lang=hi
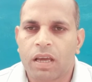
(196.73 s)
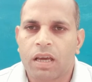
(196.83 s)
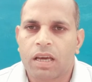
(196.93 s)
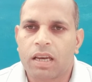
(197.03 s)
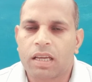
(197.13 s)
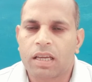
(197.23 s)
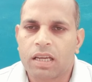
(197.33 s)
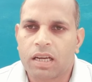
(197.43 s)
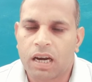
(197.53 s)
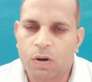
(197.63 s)
यानी
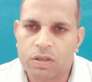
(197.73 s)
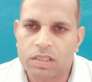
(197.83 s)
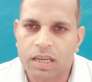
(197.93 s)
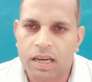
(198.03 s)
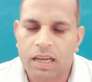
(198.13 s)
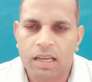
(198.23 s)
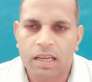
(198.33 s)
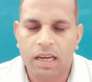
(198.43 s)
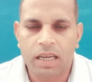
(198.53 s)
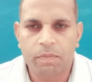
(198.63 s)
कि घरेलू हिंसा का
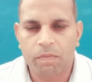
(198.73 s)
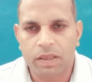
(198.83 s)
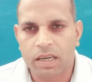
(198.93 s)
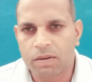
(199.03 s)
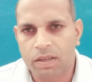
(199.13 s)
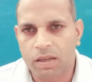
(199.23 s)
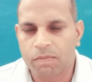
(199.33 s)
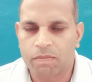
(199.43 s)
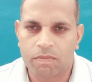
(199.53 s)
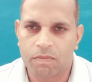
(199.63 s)
कहीं पर पत्नी
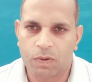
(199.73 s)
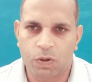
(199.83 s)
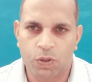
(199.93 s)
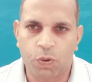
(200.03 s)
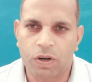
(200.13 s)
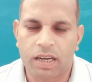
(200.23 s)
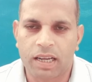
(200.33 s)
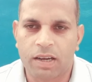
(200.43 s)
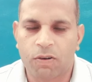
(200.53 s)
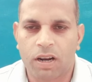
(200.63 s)
मतलब उनको छोड़ नहीं
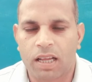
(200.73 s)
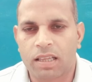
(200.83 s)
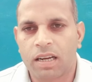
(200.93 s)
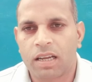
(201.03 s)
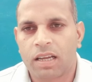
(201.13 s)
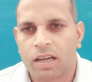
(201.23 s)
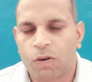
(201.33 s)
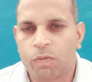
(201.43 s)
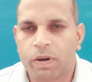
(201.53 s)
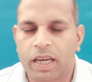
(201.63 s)
रही है उनको लगातार
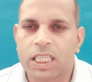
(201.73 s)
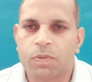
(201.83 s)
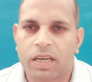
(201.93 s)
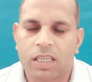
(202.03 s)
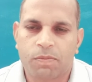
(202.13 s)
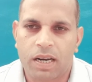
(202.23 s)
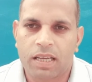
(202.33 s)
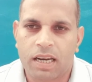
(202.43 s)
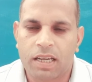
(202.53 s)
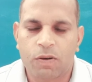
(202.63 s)
उन पर केस पर केस पड़े
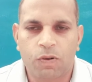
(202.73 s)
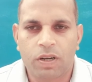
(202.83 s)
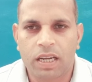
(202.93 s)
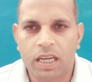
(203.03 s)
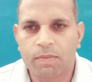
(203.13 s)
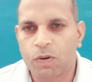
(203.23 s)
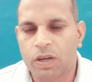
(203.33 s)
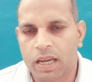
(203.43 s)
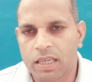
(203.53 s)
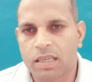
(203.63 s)
जा रही है उन्होंने एक भी कोई
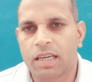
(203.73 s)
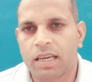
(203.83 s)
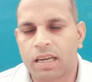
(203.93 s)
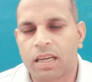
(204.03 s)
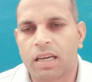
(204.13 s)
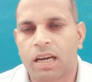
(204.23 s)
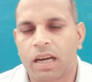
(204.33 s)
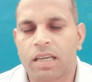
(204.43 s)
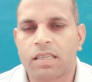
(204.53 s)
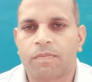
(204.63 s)
केस नहीं किया इनके
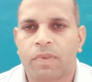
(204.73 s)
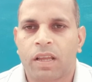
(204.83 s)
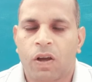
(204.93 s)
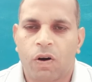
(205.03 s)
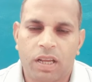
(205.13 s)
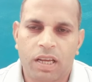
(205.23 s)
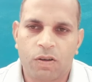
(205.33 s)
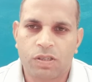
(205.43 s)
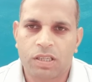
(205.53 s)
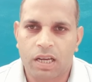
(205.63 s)
अगेंस्ट और ये
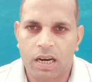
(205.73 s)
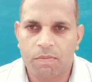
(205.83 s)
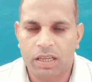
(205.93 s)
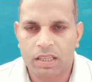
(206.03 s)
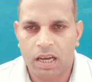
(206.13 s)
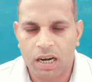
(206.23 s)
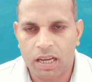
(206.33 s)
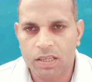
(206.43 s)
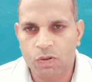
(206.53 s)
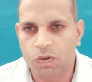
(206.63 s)
उससे हर व्यक्ति हर
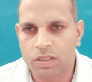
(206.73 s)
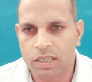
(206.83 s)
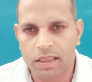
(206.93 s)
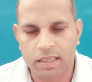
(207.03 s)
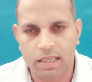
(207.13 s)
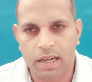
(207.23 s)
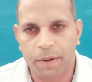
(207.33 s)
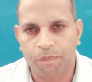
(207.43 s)
केस को झेलते चले जाए